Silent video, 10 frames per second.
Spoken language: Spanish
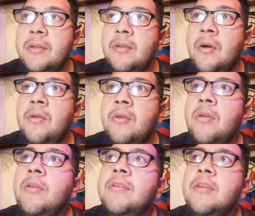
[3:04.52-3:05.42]
no,
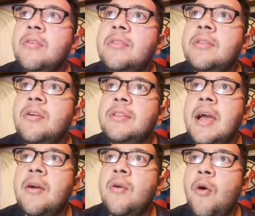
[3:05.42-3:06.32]
no decirlo no
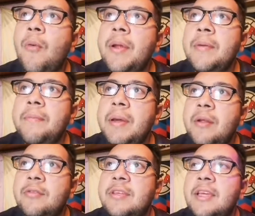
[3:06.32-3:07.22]
tan joven,
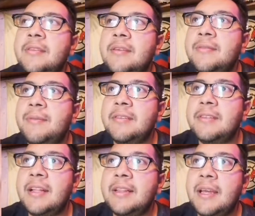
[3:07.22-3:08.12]
pero sí es, es
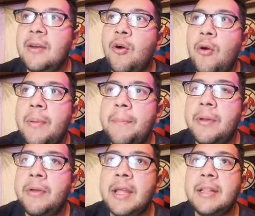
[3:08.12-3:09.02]
bastante joven,
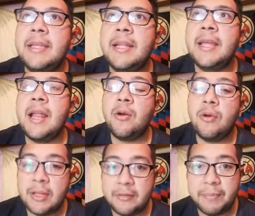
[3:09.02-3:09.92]
pero ya tiene
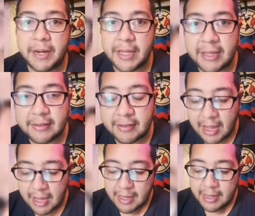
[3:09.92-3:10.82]
algo de
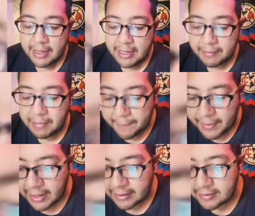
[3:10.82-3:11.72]
experiencia y me
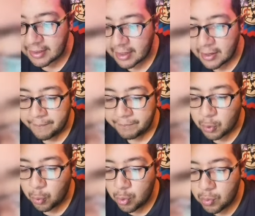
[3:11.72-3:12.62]
parece
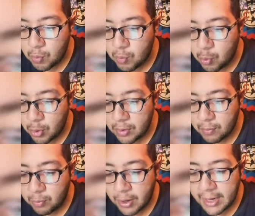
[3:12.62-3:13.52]
un muy
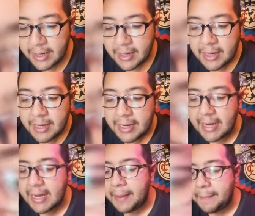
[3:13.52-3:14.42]
buen
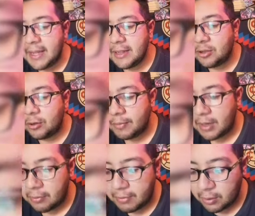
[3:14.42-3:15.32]
elemento.
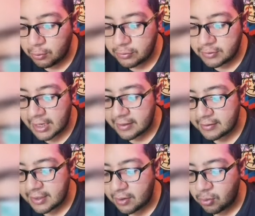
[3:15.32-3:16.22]
Me, me gusta
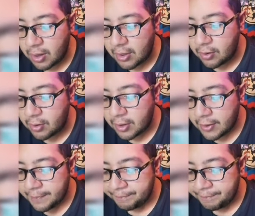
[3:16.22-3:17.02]
este jugador